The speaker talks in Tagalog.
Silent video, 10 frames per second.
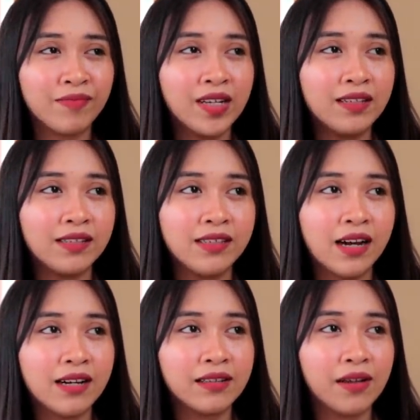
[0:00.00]
is
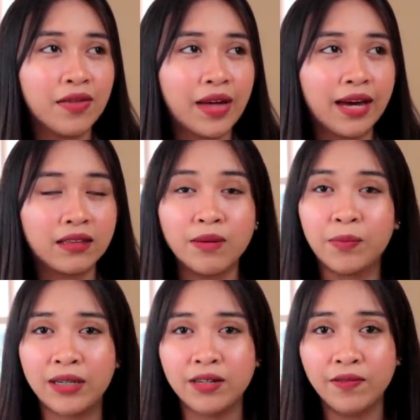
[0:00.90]
not that
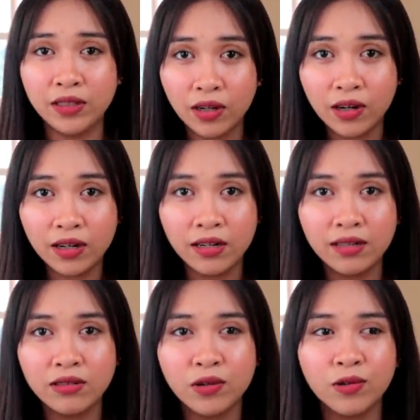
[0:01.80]
impressive at all.
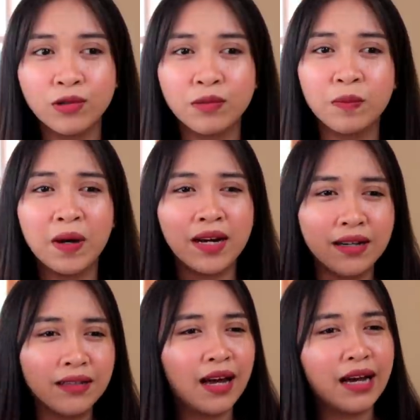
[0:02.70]
So,
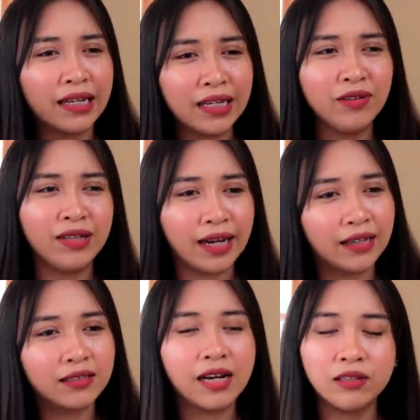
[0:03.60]
parang ganun lang,
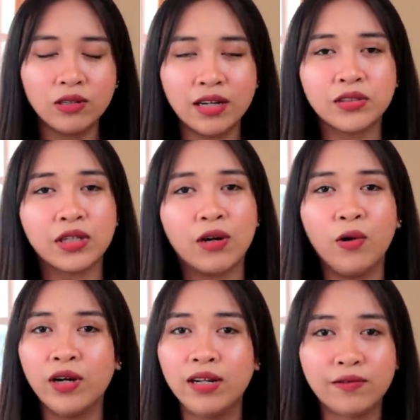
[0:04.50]
sakto lang siya.
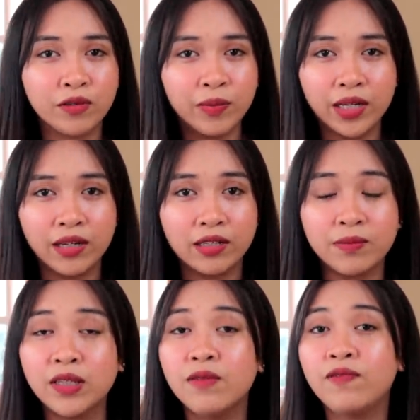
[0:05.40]
Okay lang for beginners.
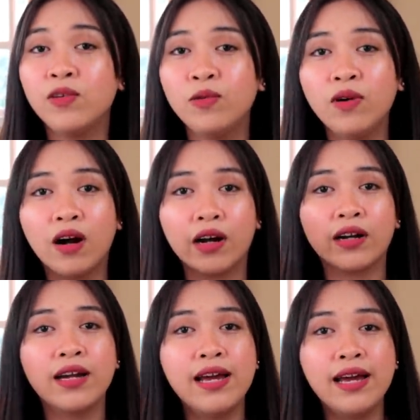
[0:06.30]
But if you
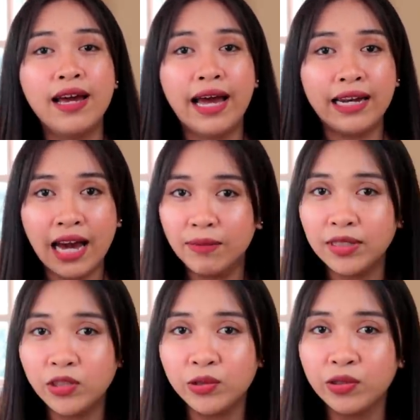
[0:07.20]
are an
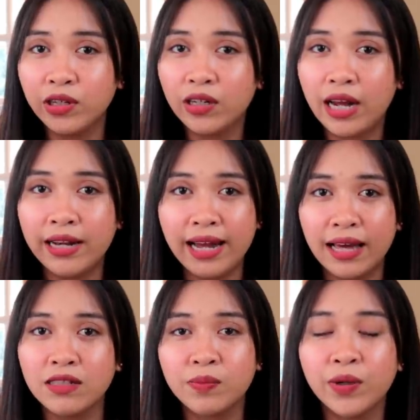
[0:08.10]
amateur, an
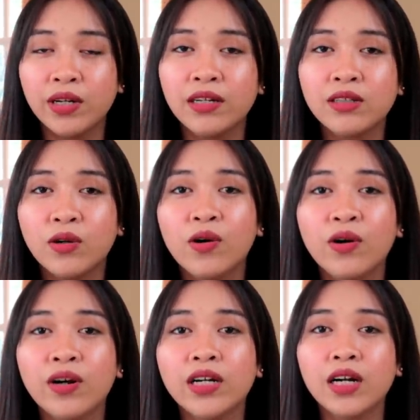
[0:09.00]
expert,
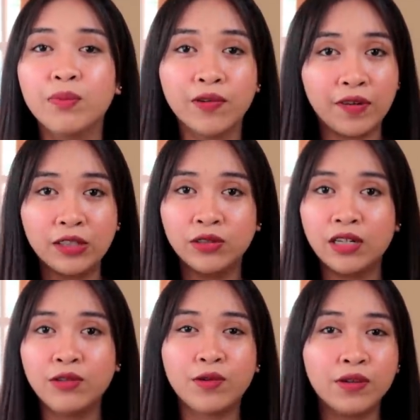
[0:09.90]
or a
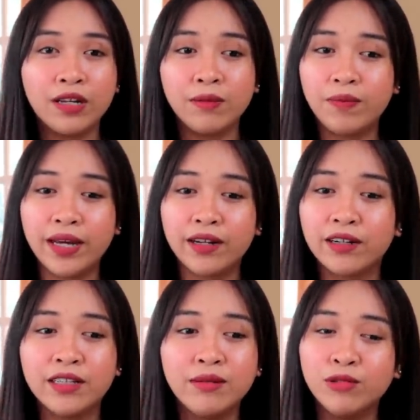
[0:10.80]
professional ukulele player,
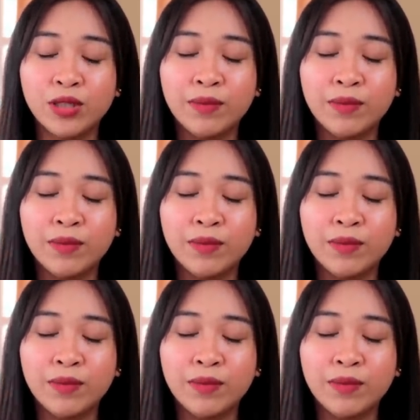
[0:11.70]
hindi mo siya